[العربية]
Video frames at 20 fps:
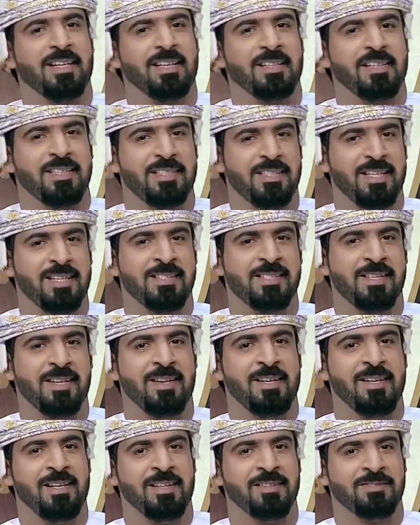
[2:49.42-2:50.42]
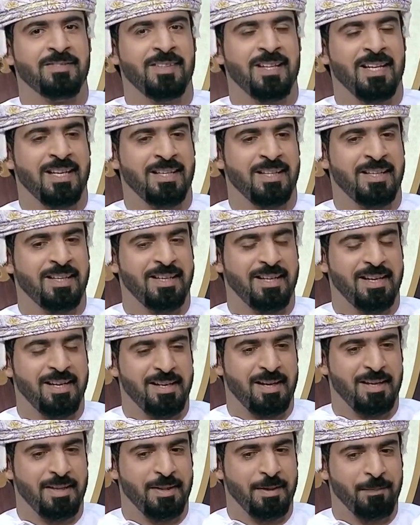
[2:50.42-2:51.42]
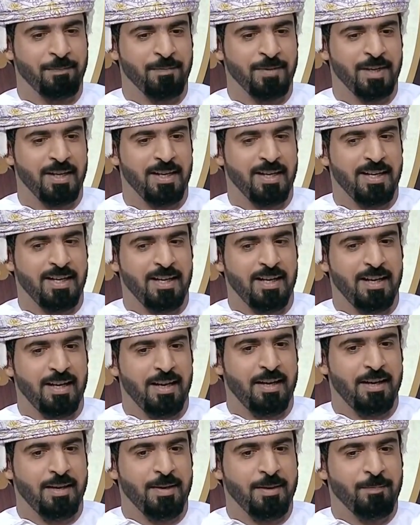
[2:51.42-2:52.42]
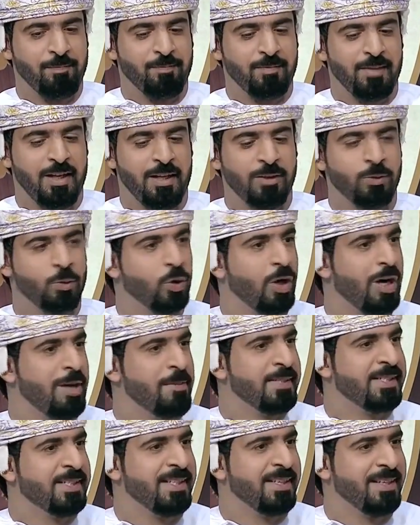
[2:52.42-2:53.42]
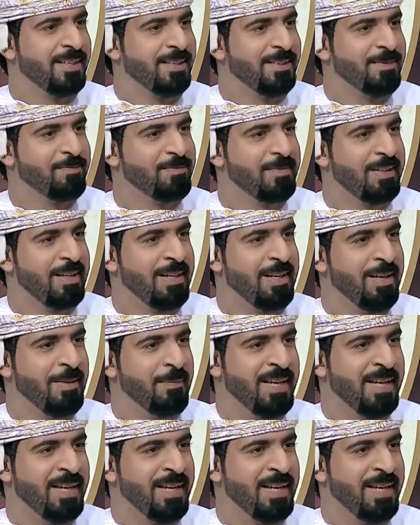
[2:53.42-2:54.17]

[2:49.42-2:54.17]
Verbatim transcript: قد يسأل سأل الآن في هذه اللحظة آه, آه، أن تقام مسيرة آه، نعم.